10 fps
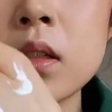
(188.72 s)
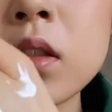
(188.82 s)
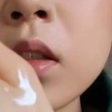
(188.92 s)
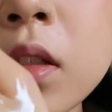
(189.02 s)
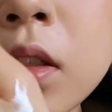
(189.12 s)

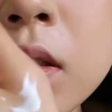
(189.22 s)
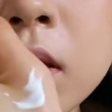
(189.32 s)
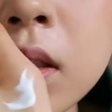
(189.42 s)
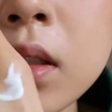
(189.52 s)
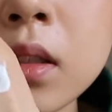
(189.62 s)
这个质
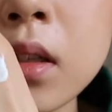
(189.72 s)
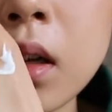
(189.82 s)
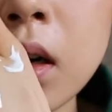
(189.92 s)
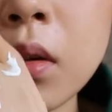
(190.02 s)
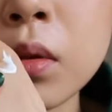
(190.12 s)
地
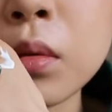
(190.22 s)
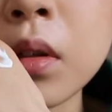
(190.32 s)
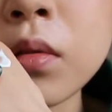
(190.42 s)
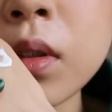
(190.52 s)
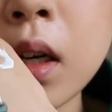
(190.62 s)
啊，我觉
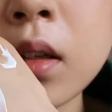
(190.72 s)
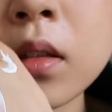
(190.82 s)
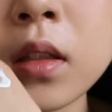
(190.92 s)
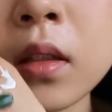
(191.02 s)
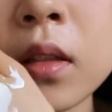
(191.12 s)
得就像
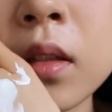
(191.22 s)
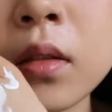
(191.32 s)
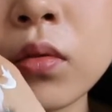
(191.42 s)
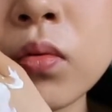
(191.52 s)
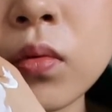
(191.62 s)
身体
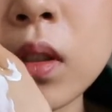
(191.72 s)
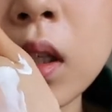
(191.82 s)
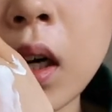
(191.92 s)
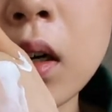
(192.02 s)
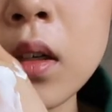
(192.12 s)
乳一样。